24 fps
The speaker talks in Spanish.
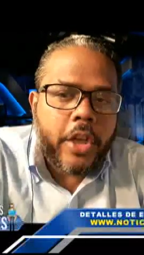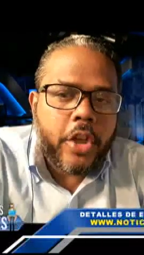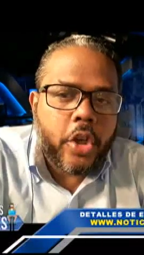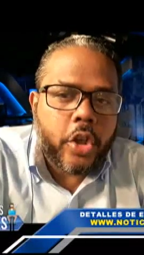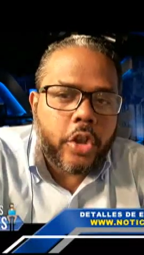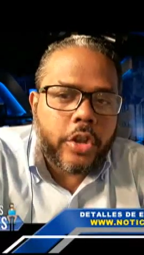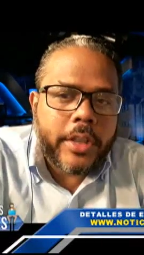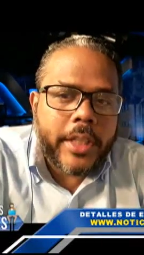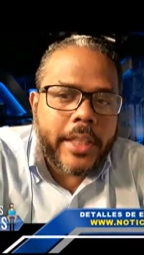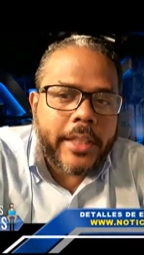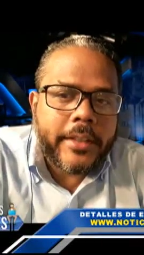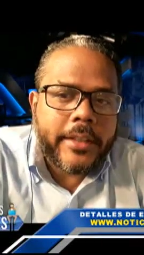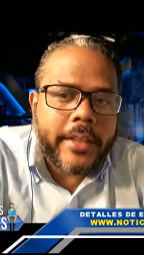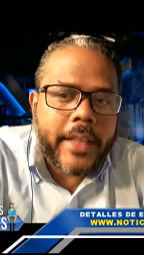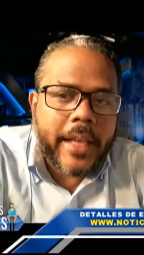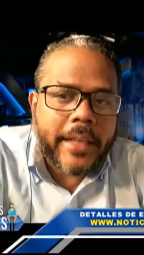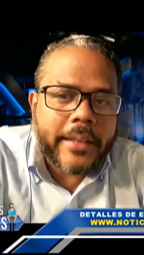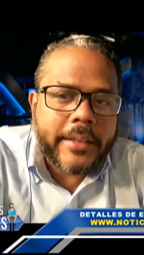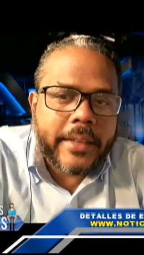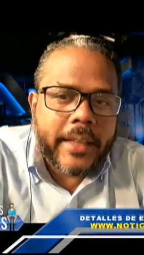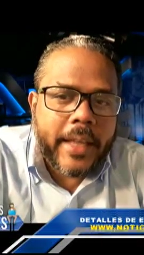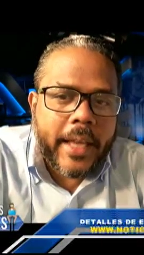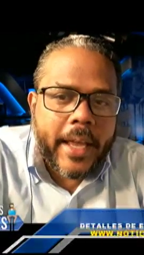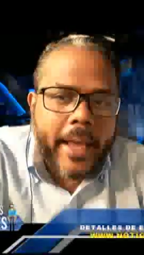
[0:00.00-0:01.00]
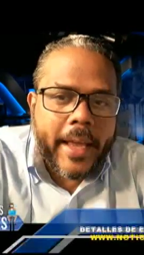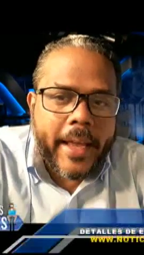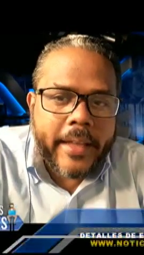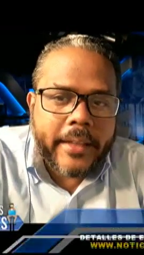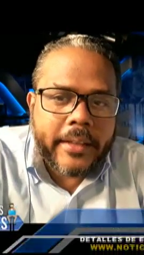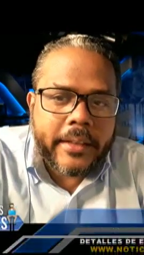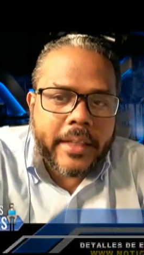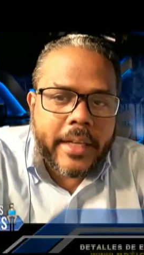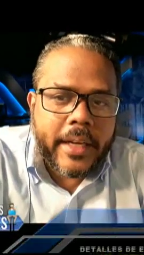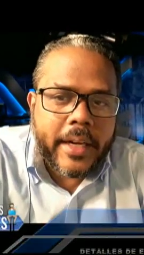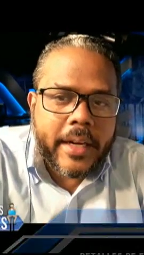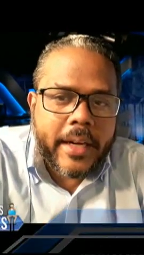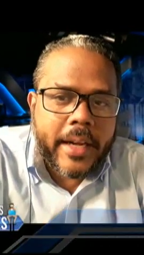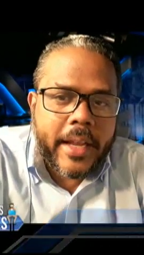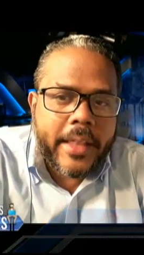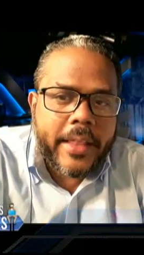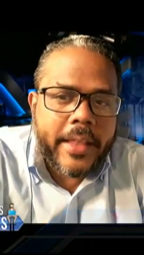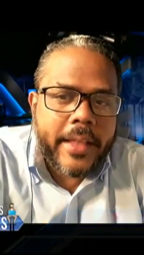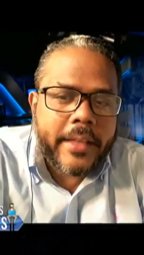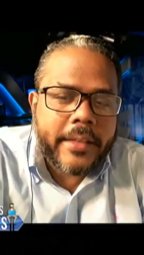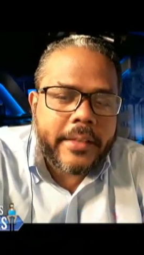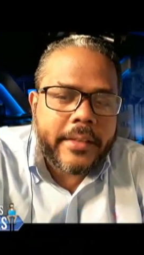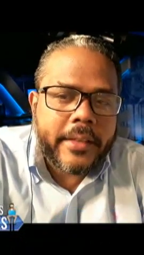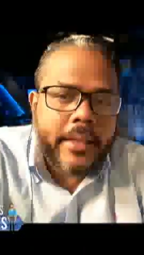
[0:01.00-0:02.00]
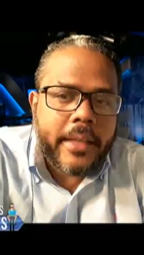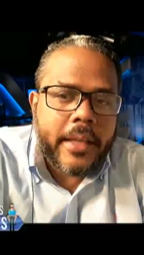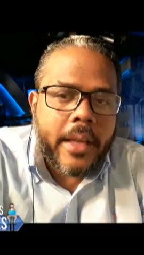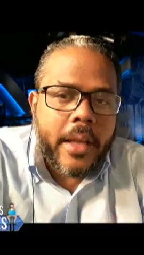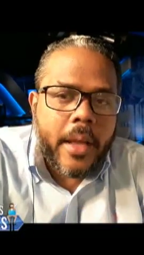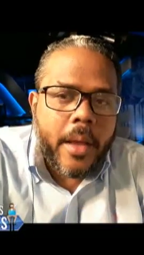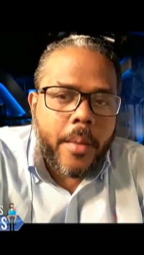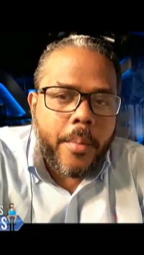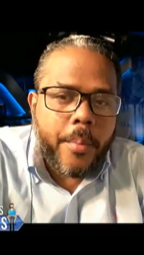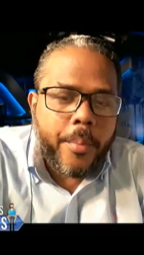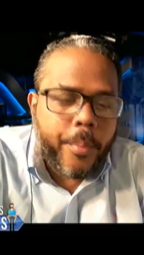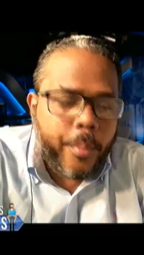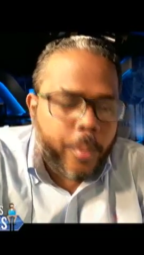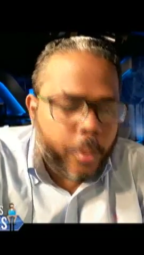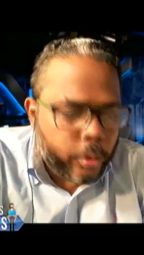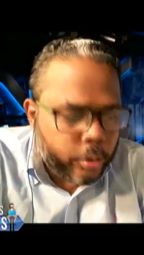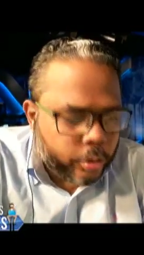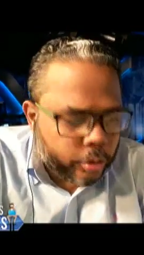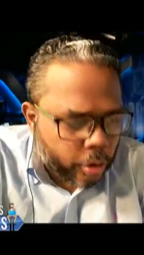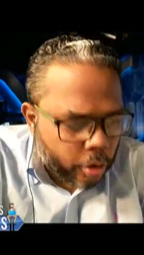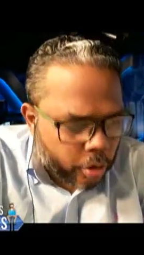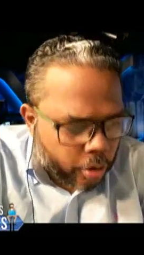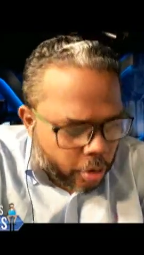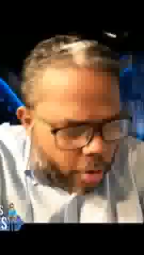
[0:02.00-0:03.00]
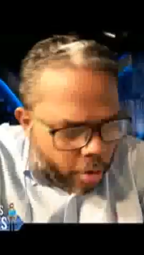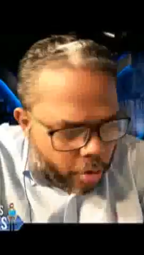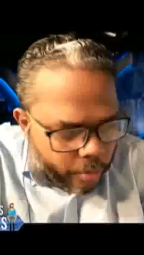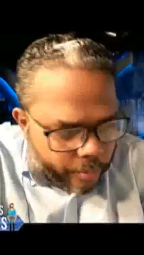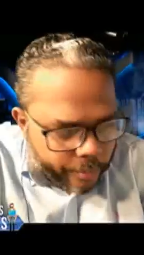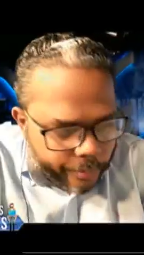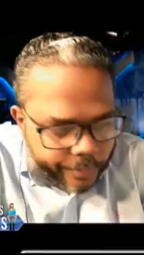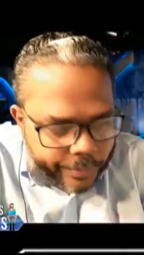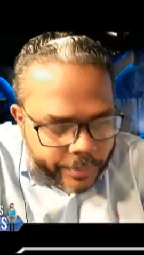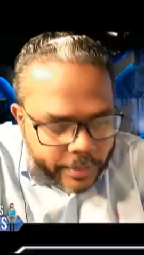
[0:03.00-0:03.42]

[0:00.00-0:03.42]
noticiasentreredes.com.